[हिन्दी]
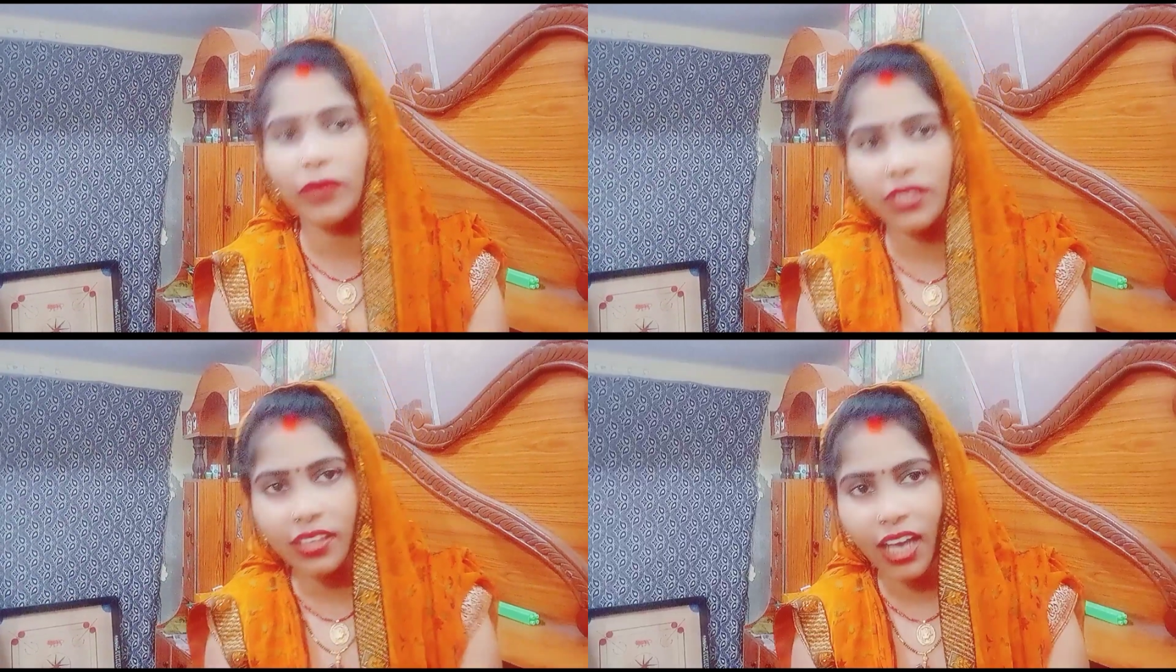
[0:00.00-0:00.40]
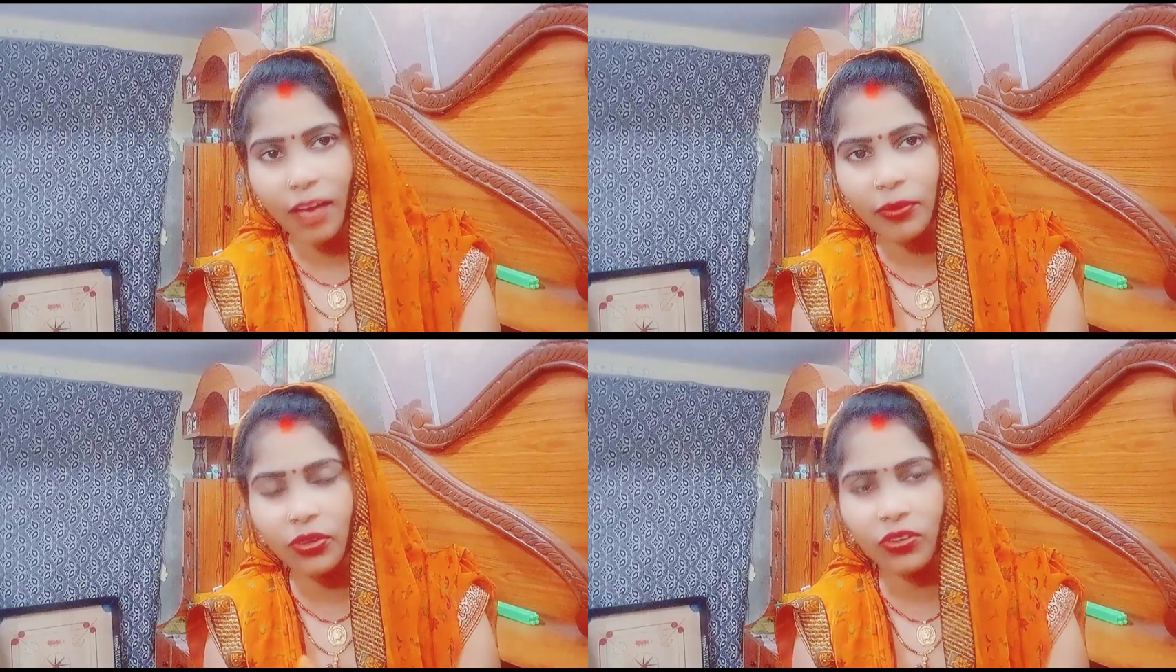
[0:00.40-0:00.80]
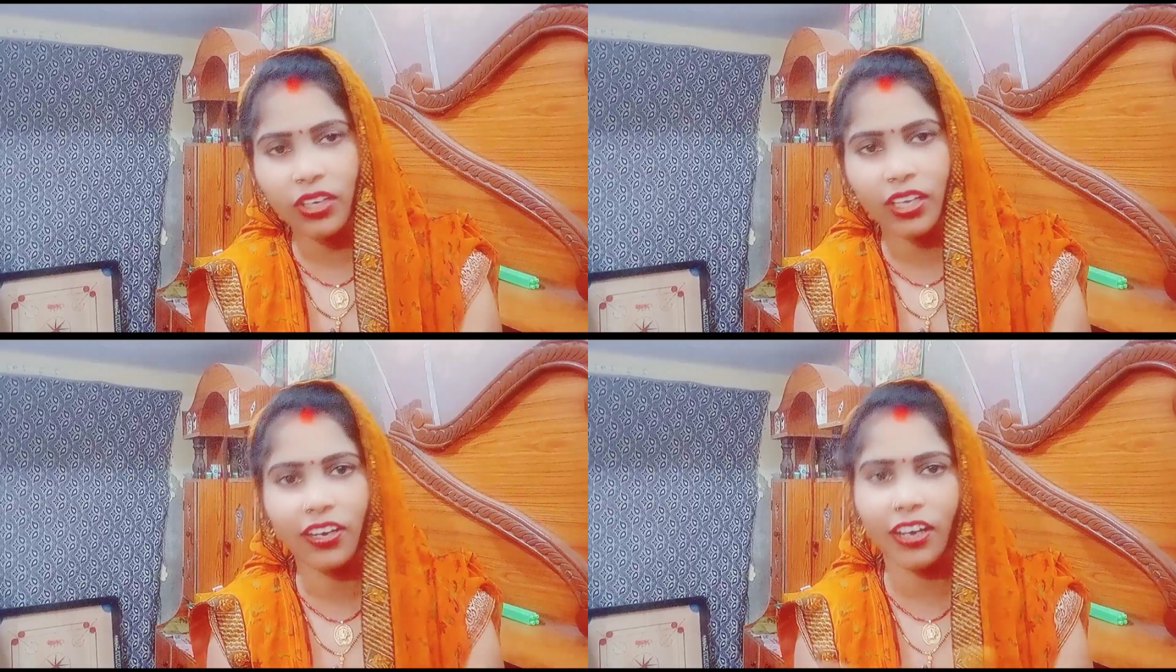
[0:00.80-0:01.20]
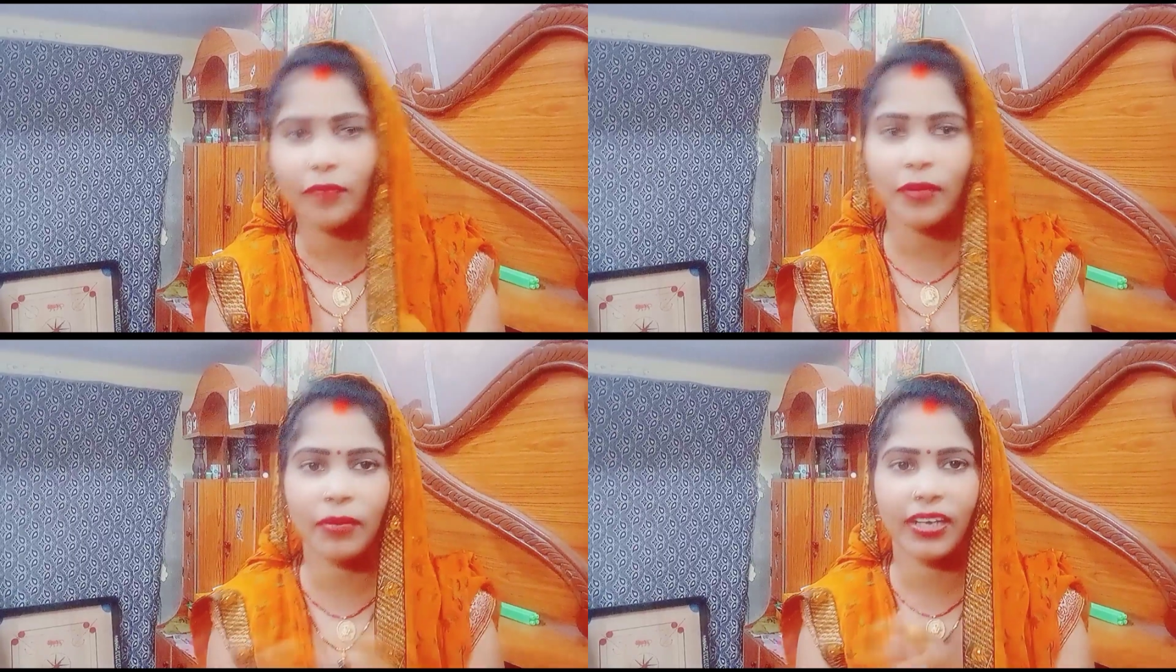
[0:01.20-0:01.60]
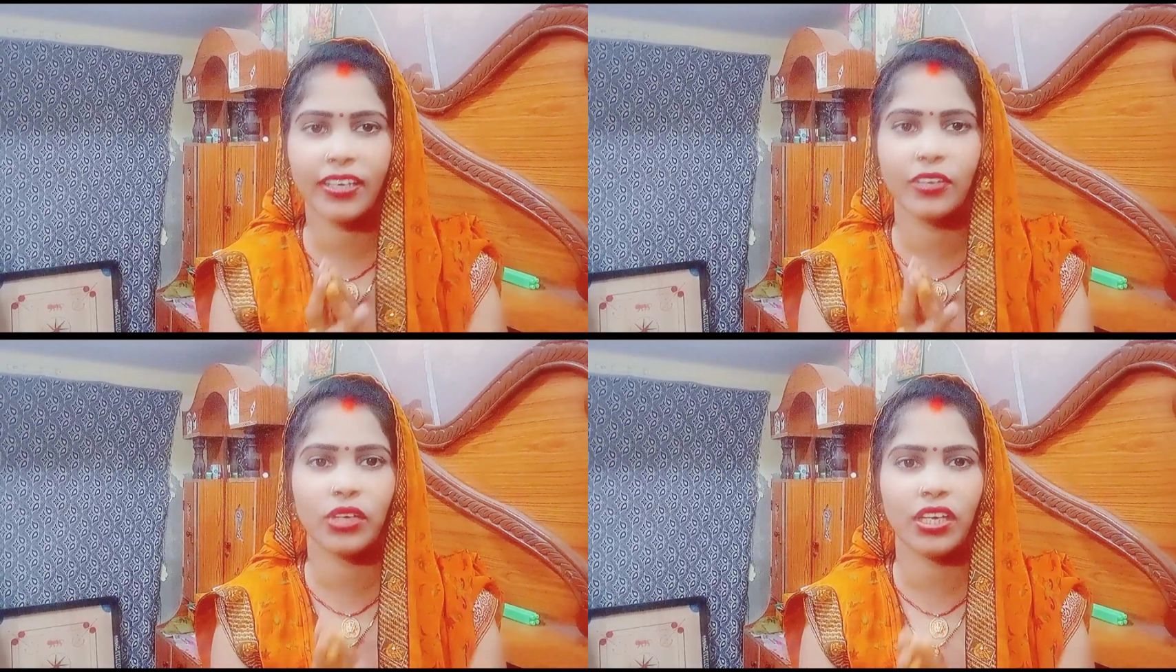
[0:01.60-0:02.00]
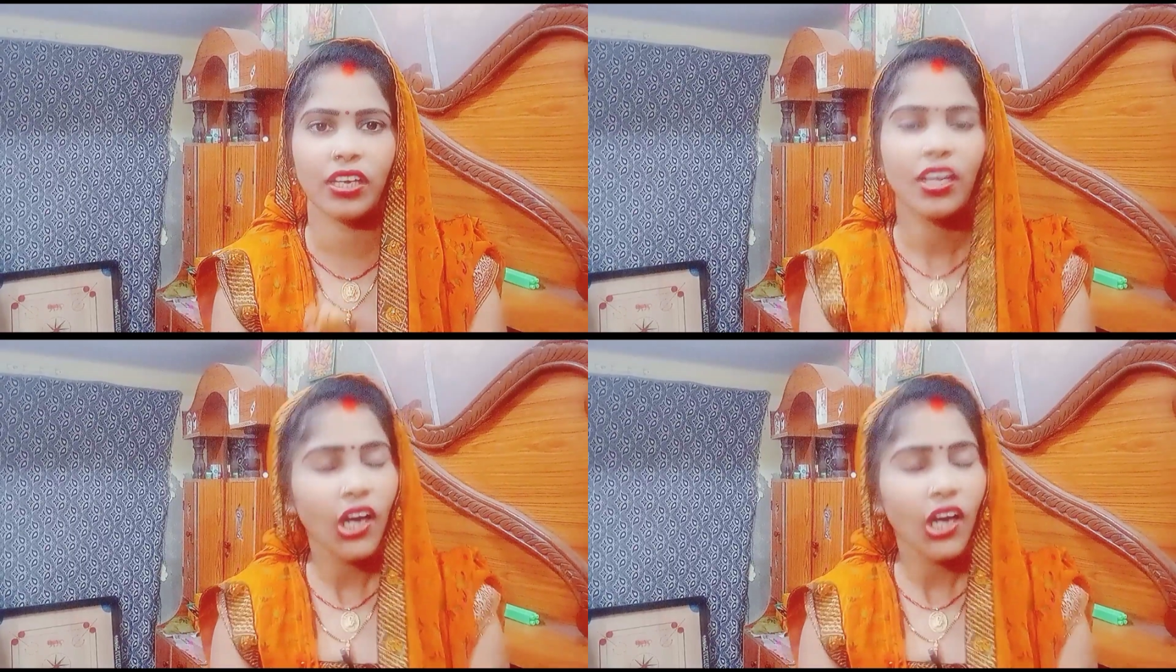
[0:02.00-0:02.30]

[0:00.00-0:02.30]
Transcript: पति गायब नहीं हो रहे हैं घर में बैठे हुए हैं